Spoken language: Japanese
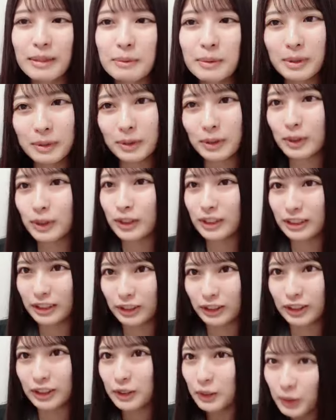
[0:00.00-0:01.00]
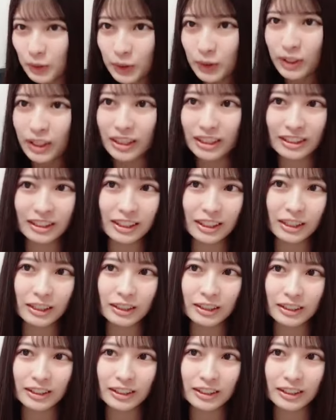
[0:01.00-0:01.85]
まあ、特にそう色とかってい